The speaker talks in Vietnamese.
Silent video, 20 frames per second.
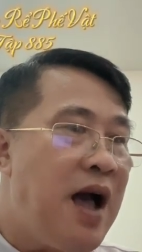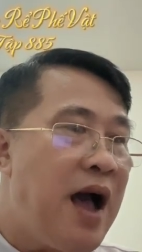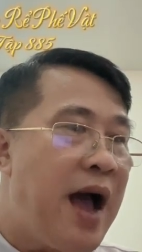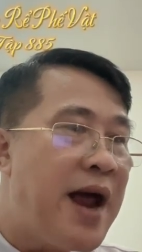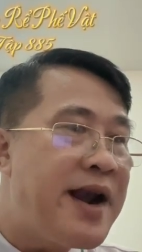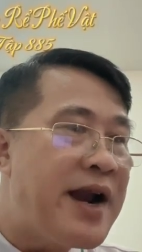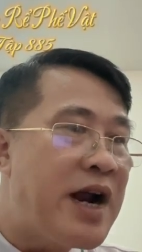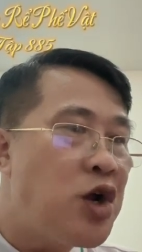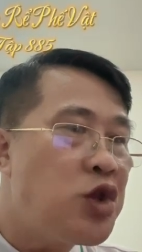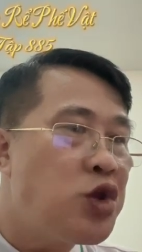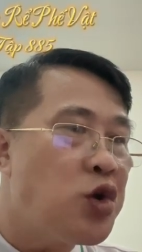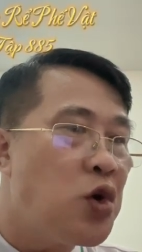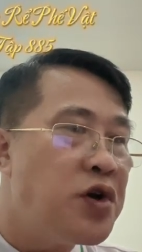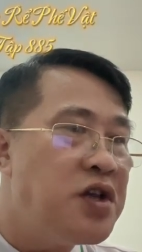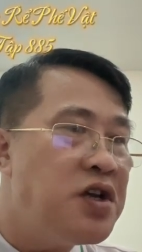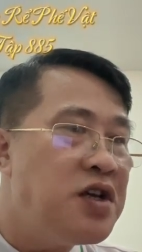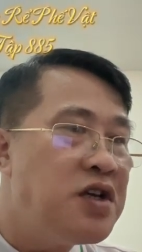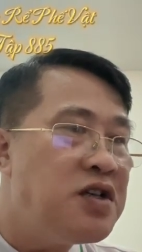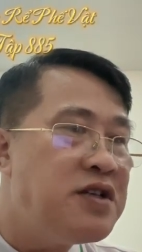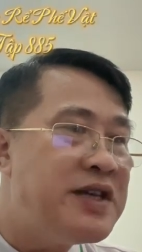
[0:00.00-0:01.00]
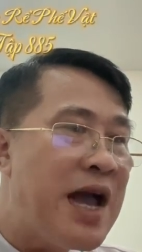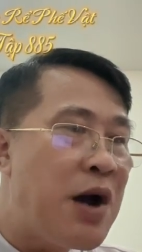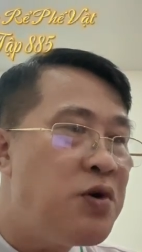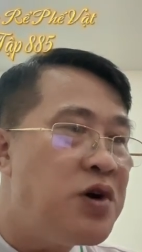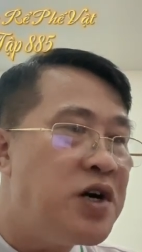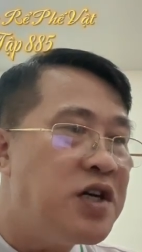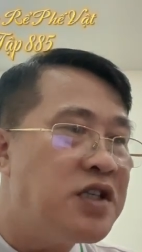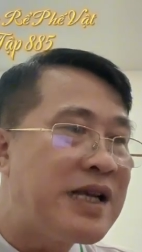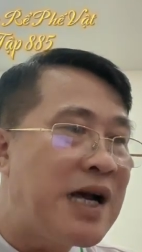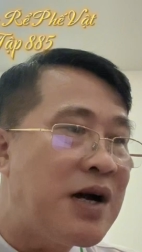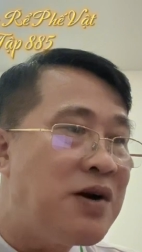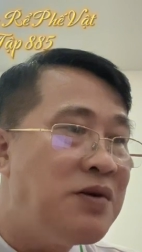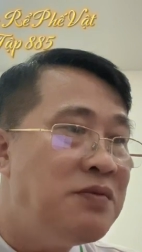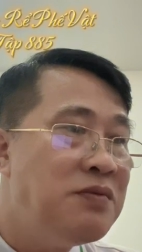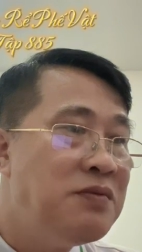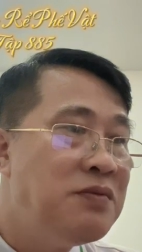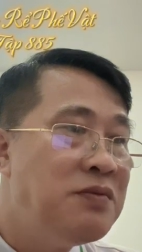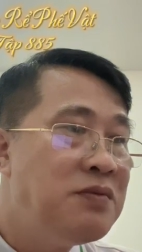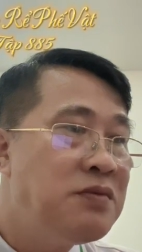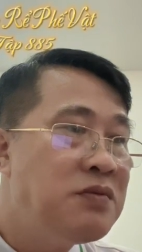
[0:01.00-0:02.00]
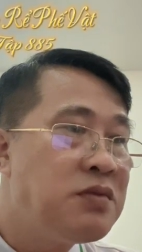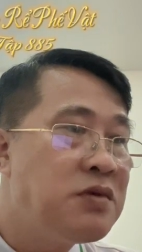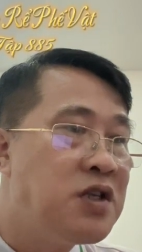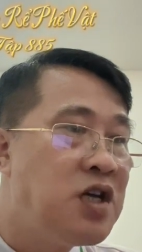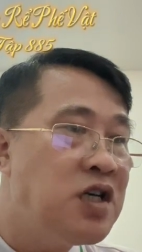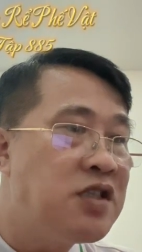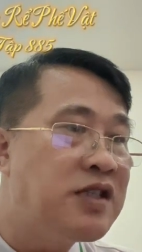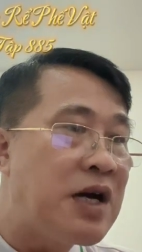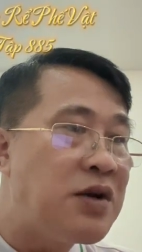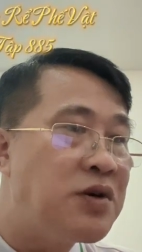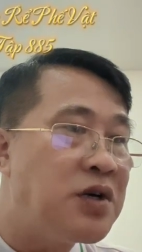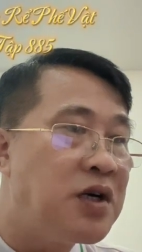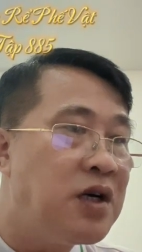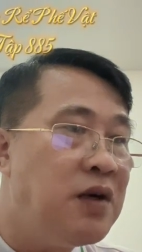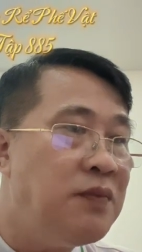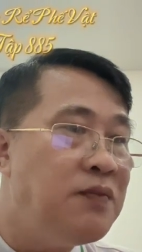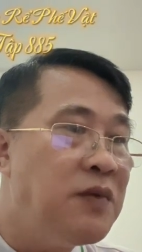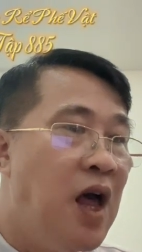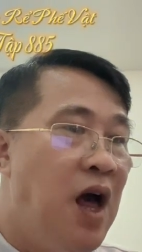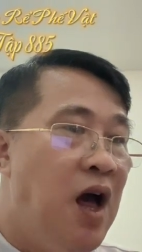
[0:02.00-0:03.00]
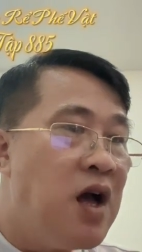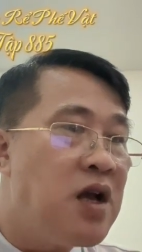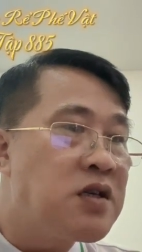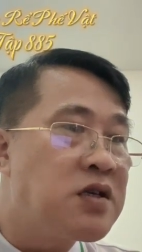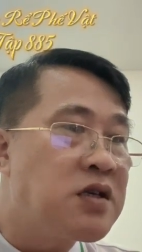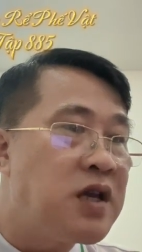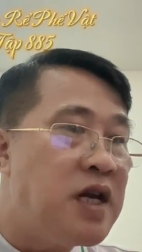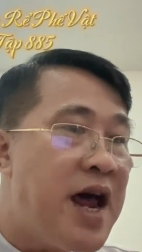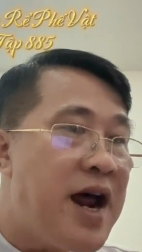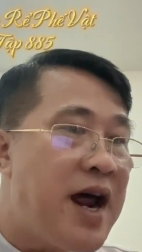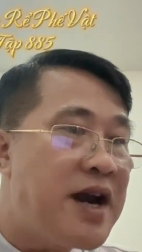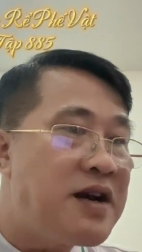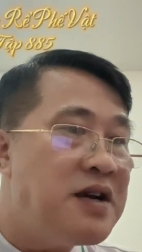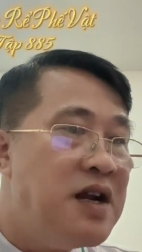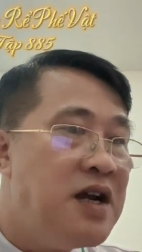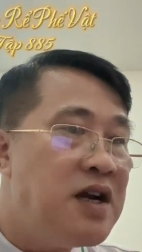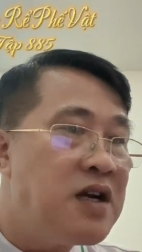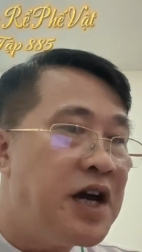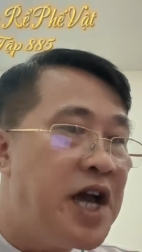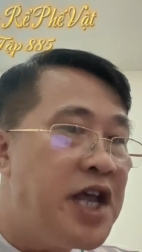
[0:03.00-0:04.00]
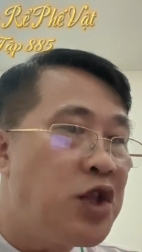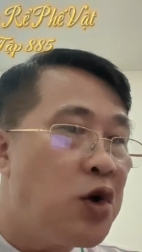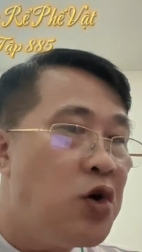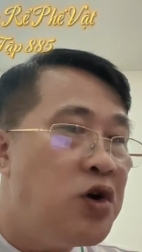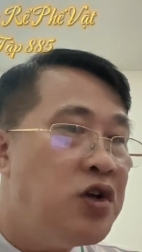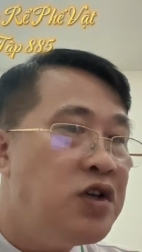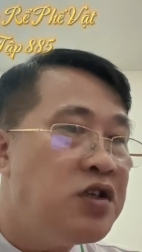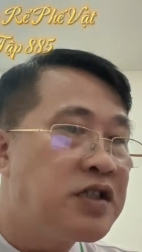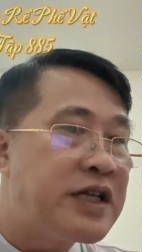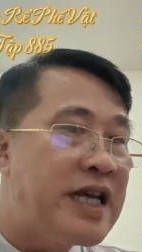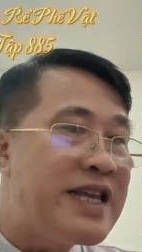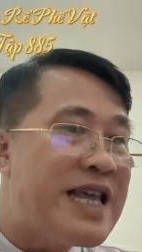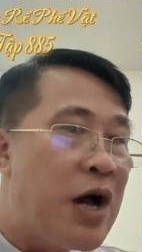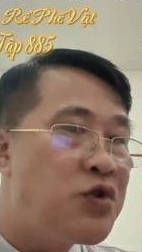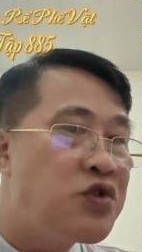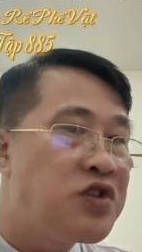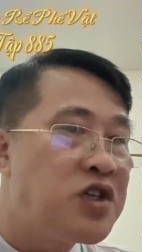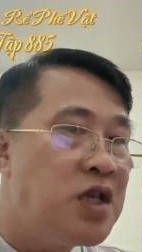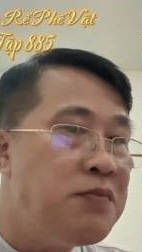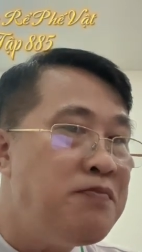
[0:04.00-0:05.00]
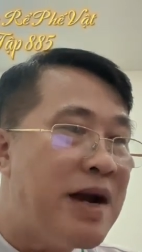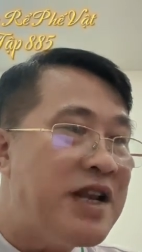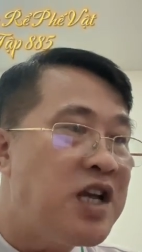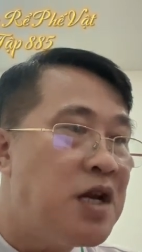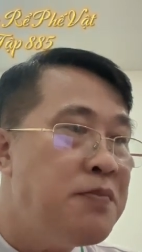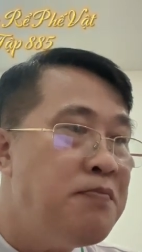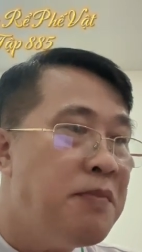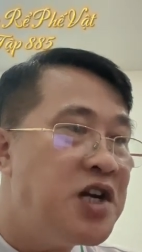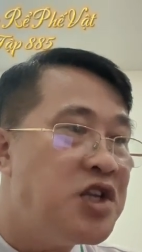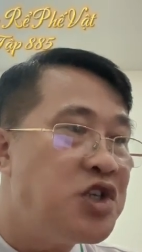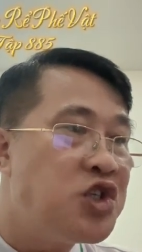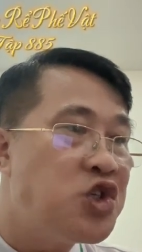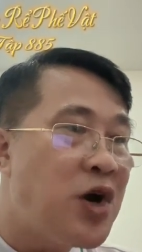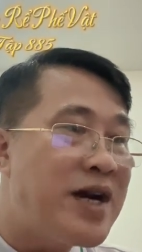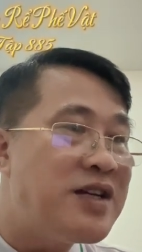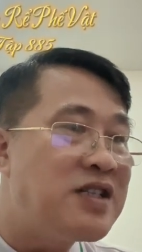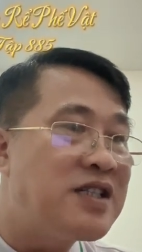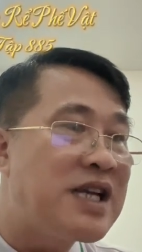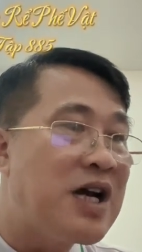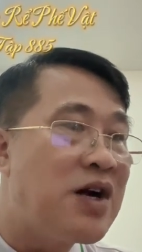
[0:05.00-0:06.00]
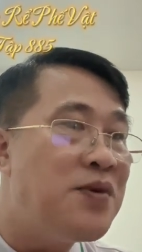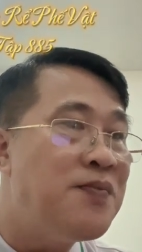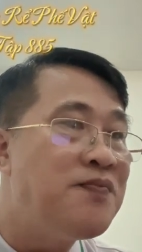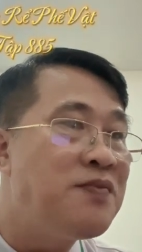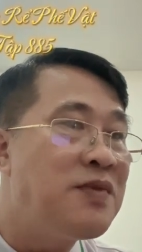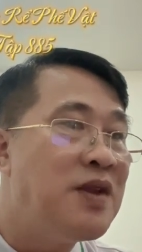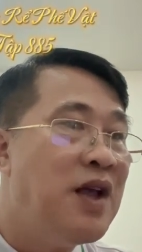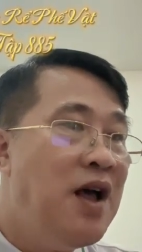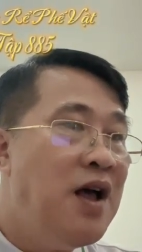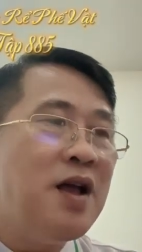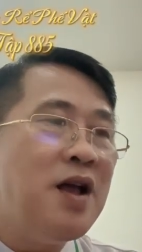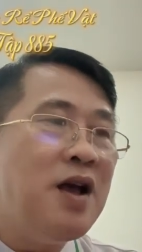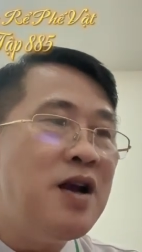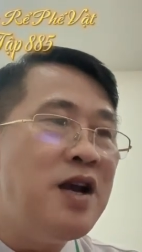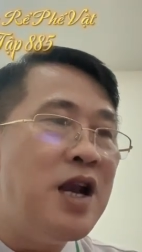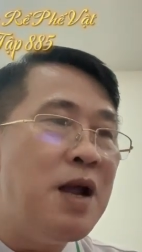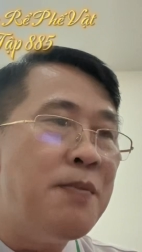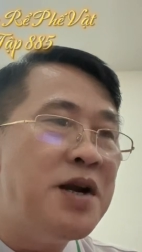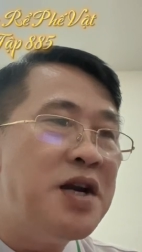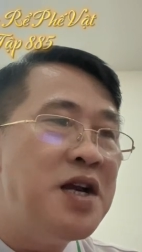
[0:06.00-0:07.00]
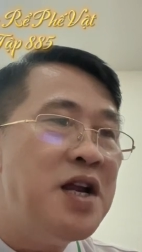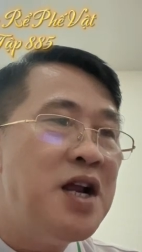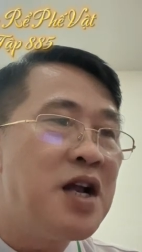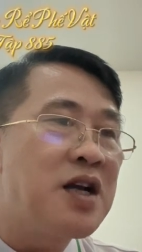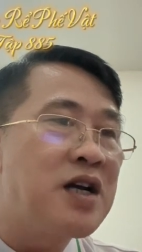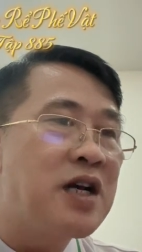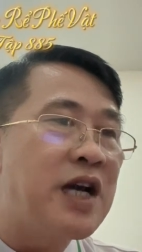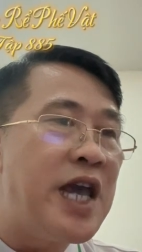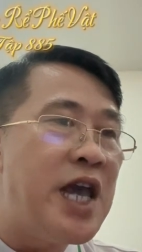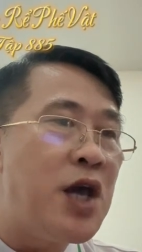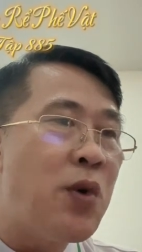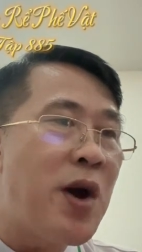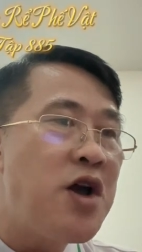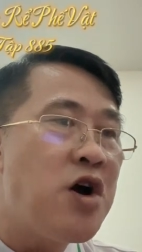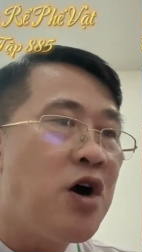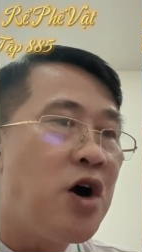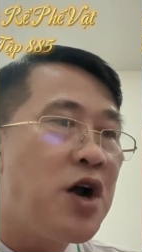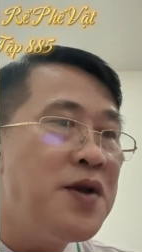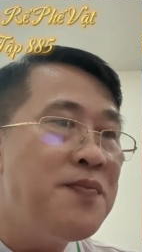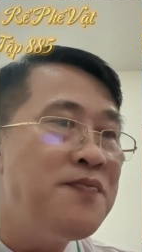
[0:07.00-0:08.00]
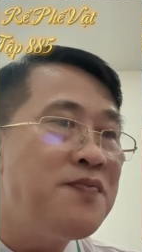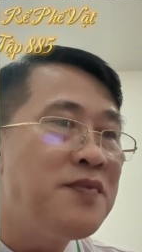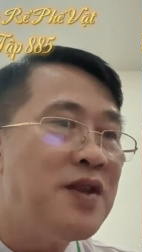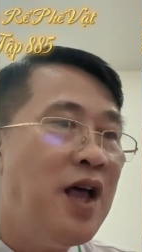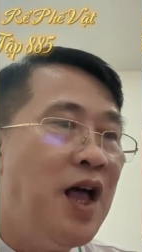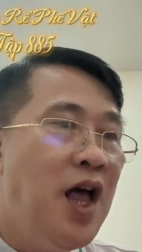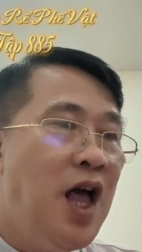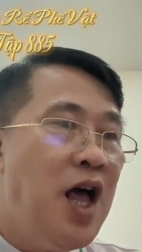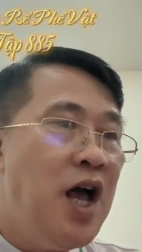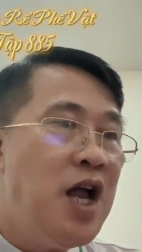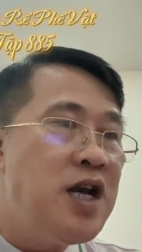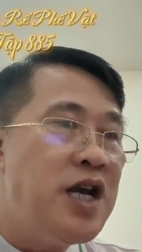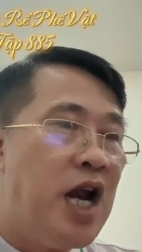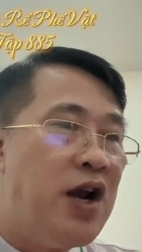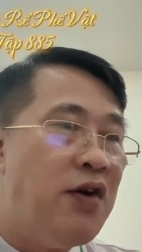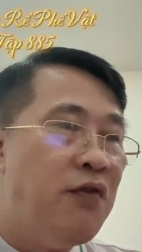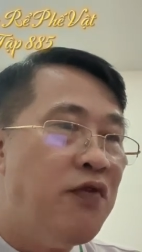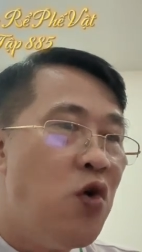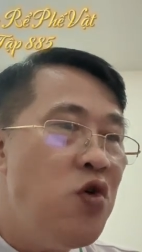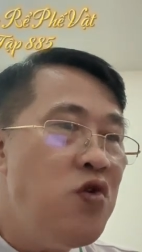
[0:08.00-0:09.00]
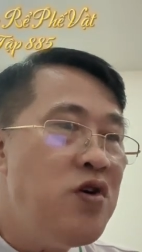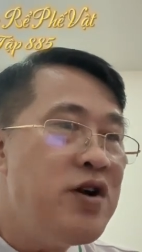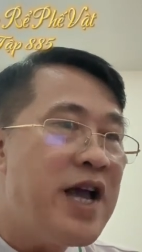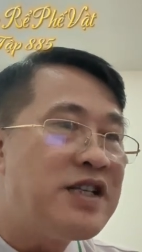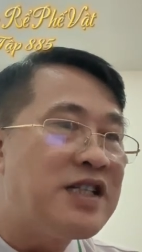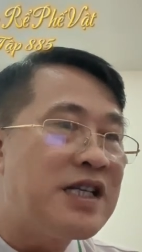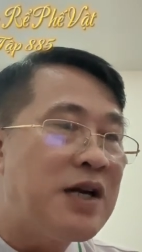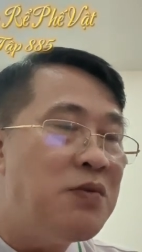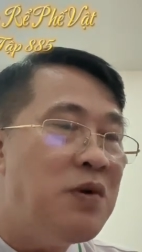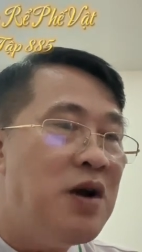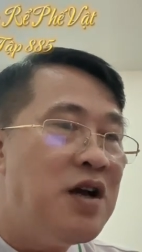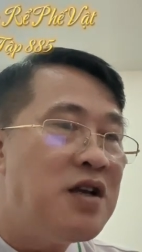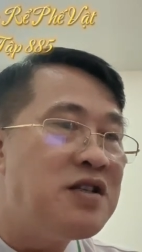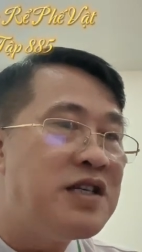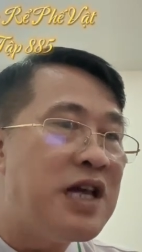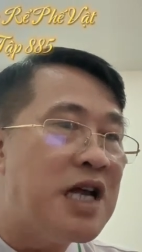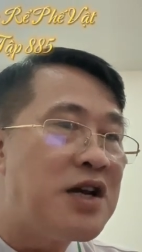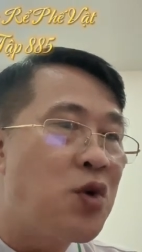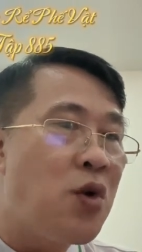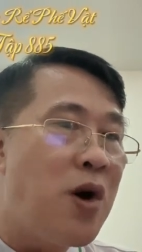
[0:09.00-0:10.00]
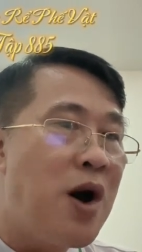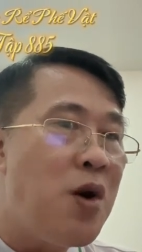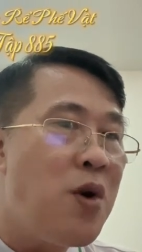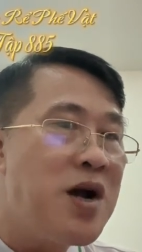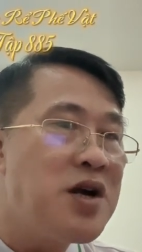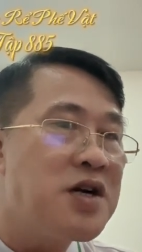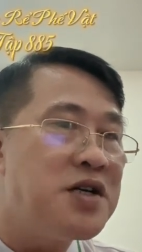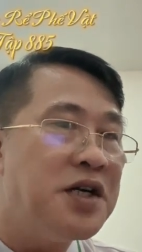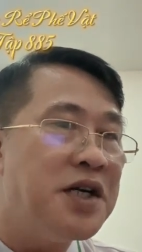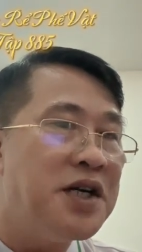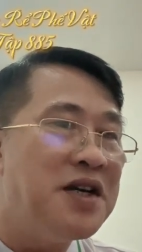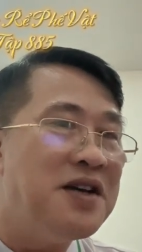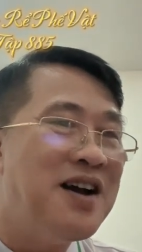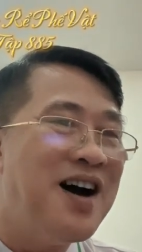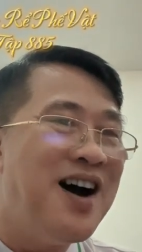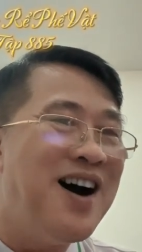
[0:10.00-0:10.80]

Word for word: Anh đang nói tôi giao người sao? Chứ sao nữa, Chính là anh nghĩ tôi sẽ giao chính bản thân mình cho anh sao? Lê Bình kỳ quái hỏi. Lê Vũ nghe xong dần quá hóa cười.